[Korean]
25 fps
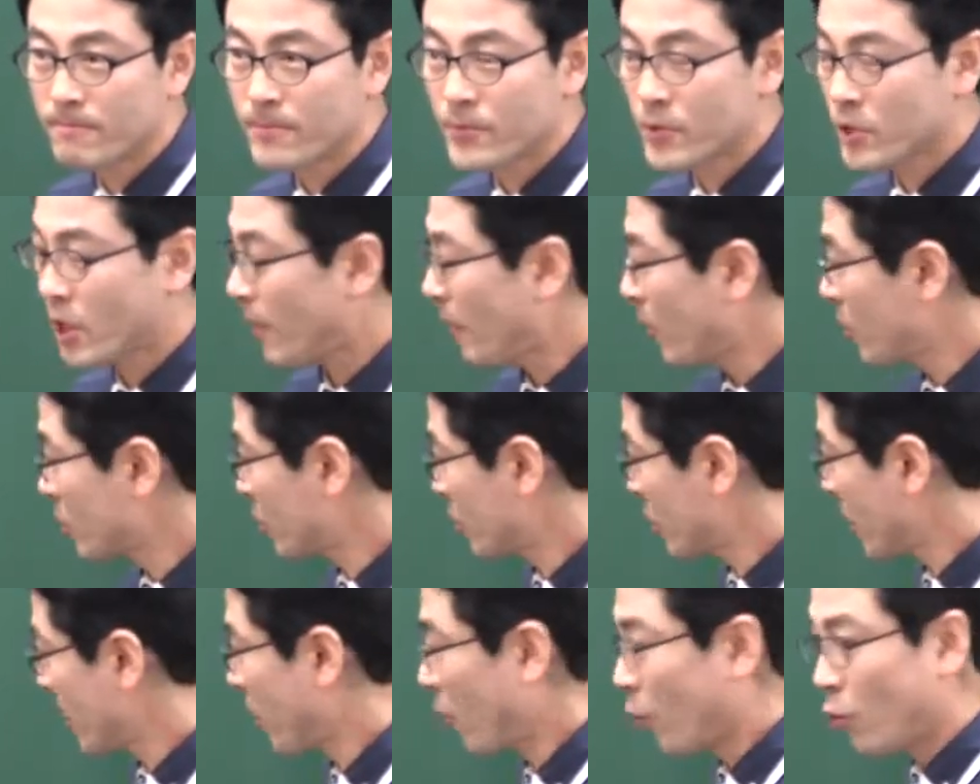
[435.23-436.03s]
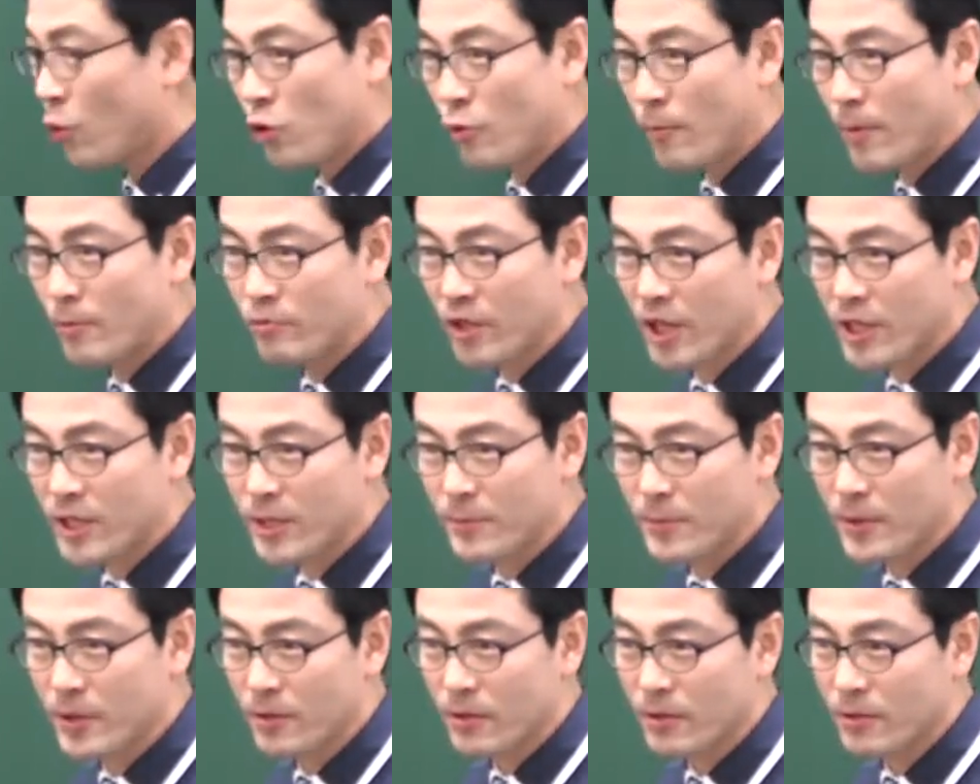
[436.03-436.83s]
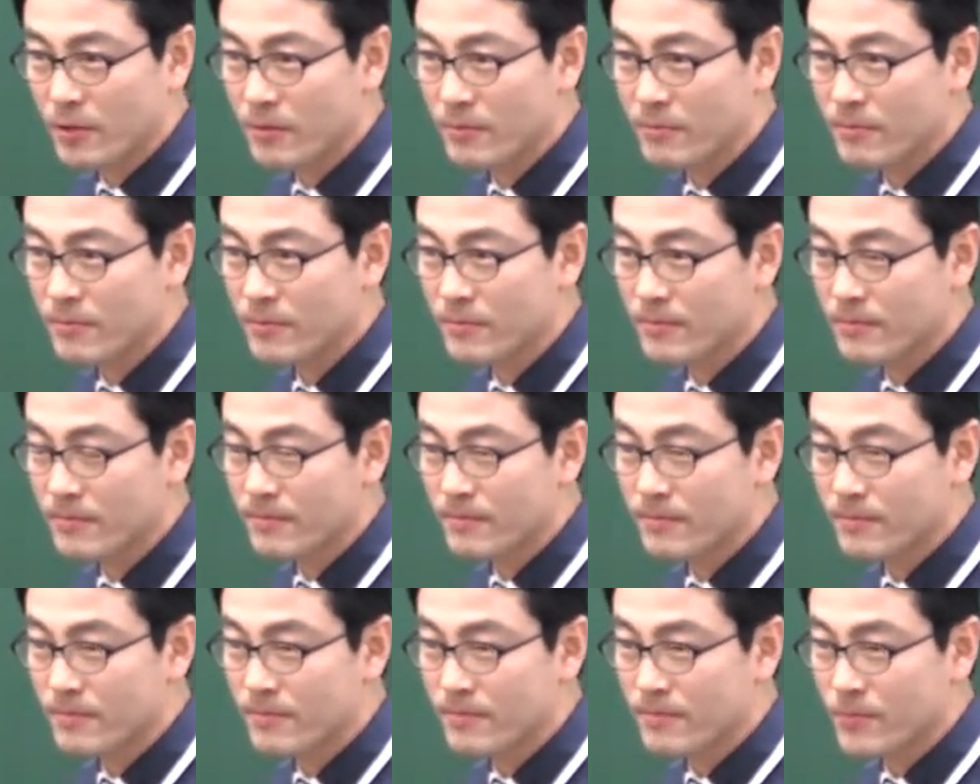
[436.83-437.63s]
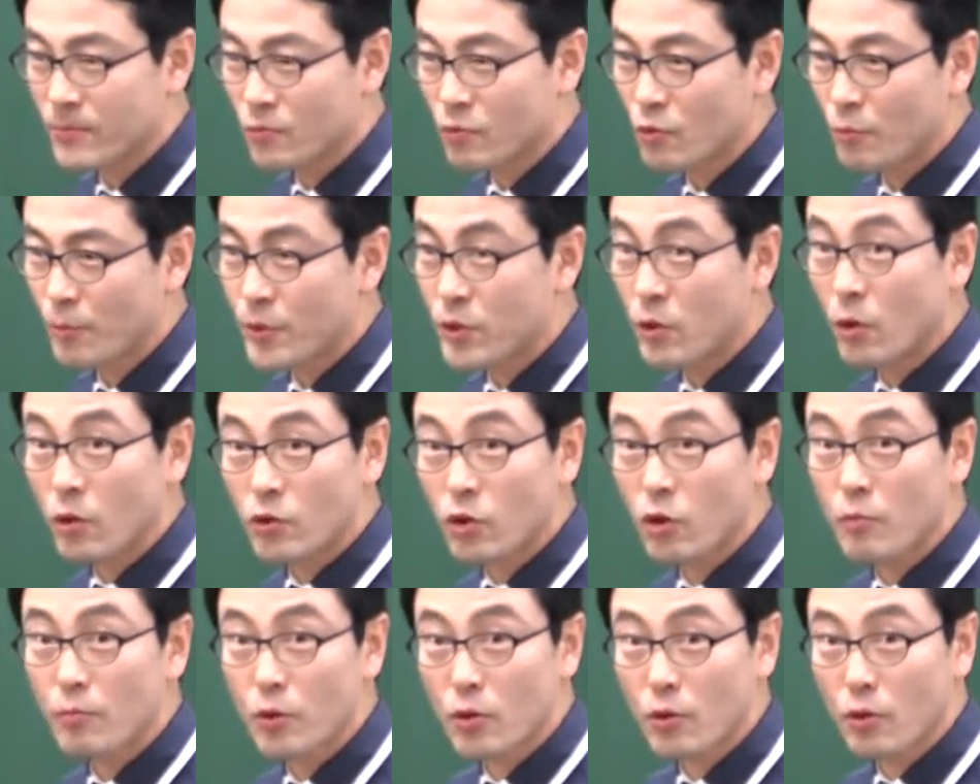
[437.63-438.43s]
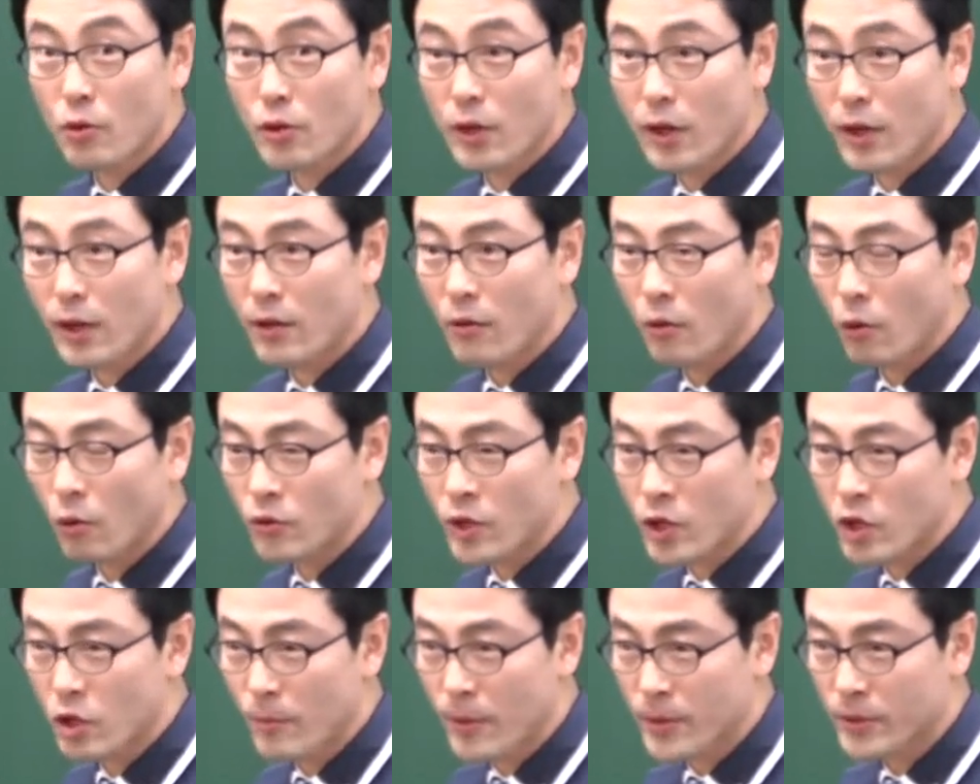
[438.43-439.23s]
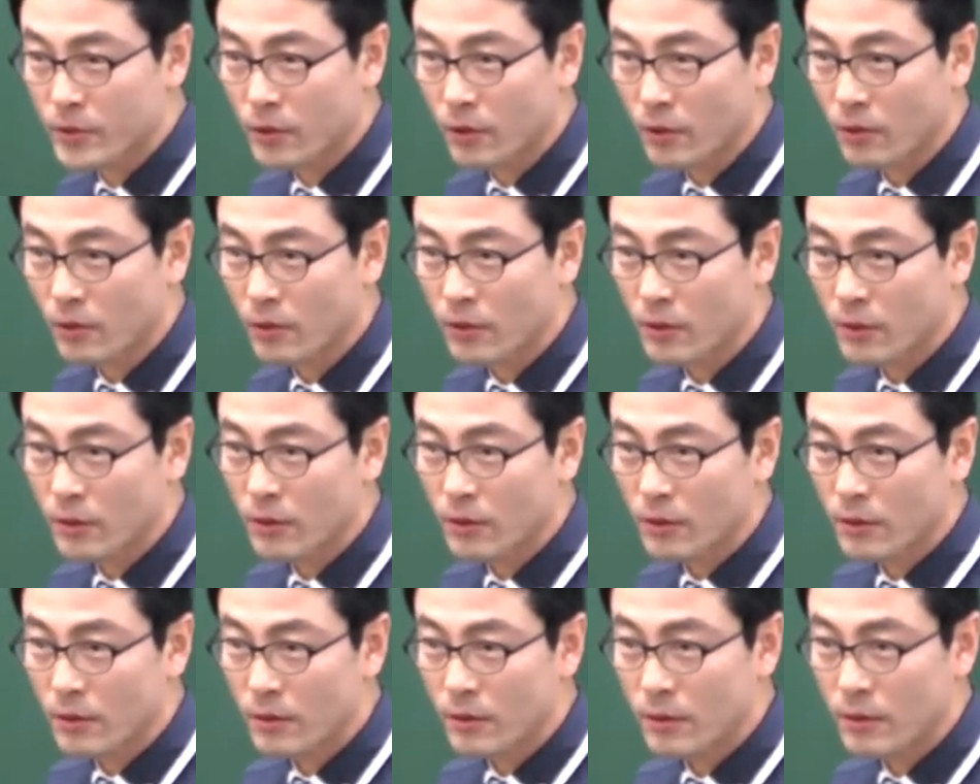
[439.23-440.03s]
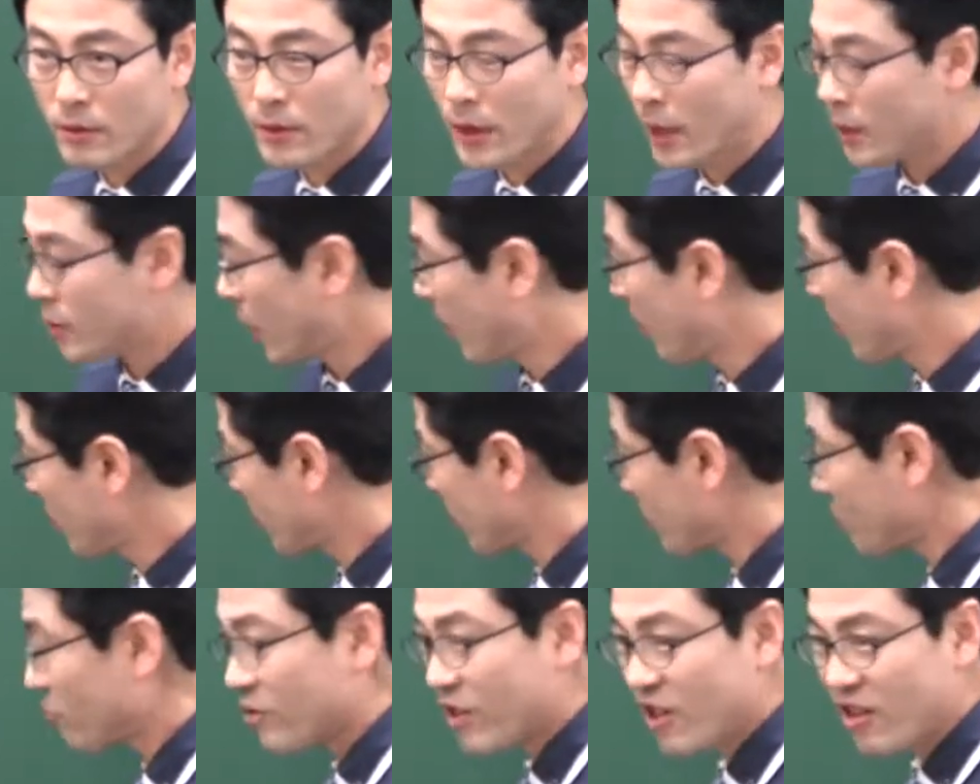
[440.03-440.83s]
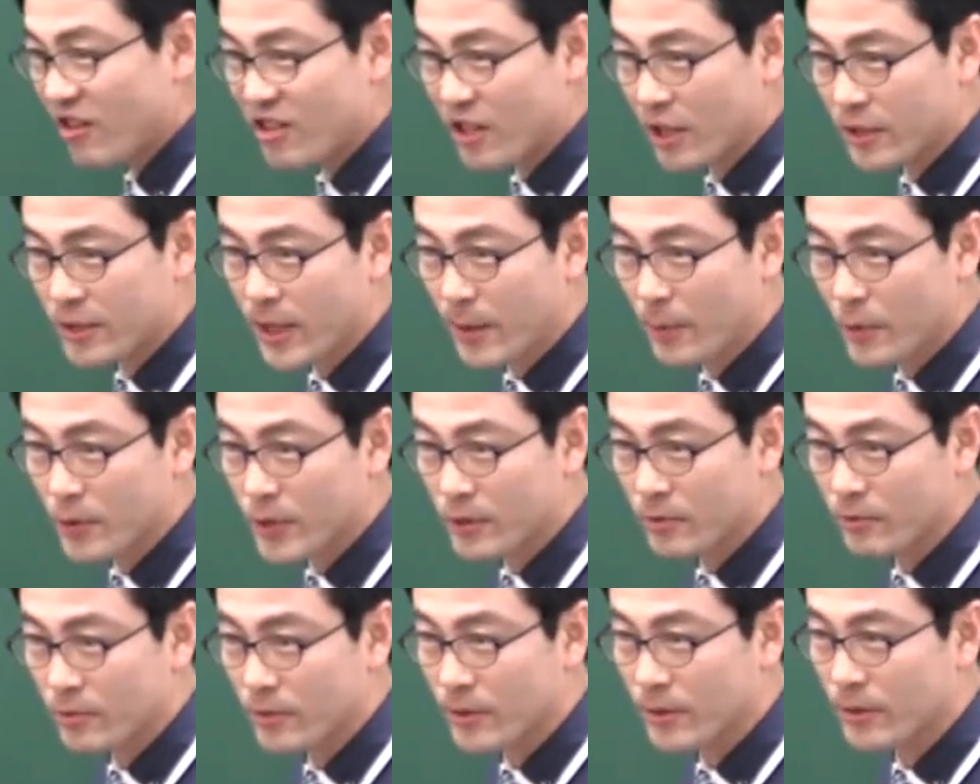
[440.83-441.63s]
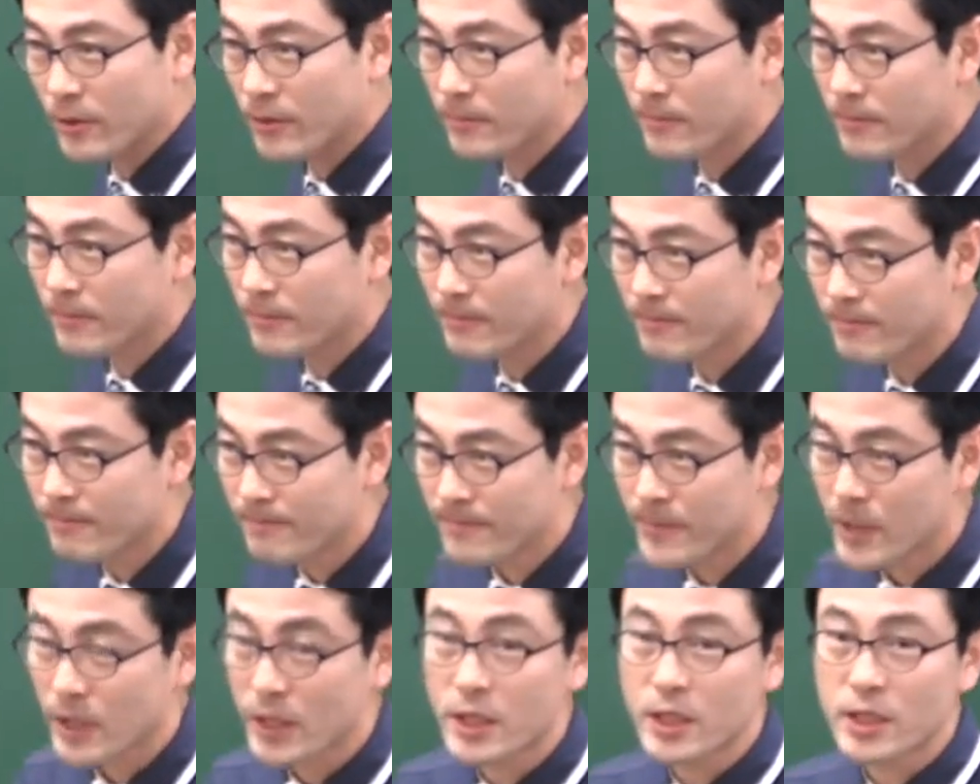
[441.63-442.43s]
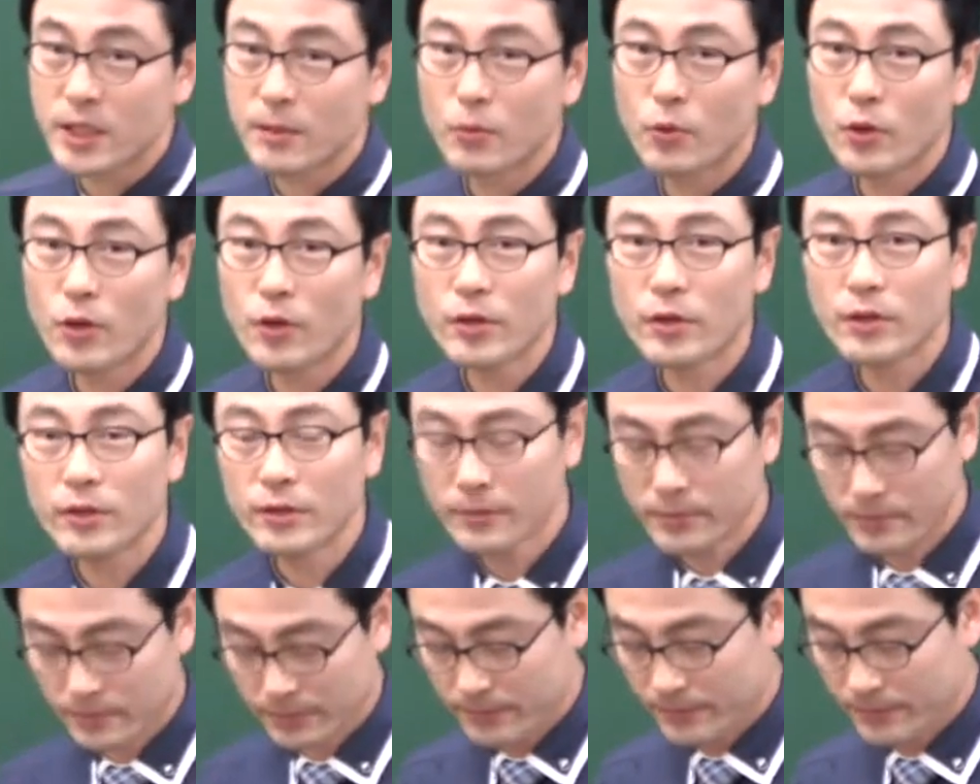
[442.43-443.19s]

세 번째 보고 있구만 우리가 지금 이거를. 눈빛어 처음 보는 건데 언제 처음 봤어? 내가 세 번째 속은 내가 제가 세 번째 속은. 자, 2자 뭐예요 이거?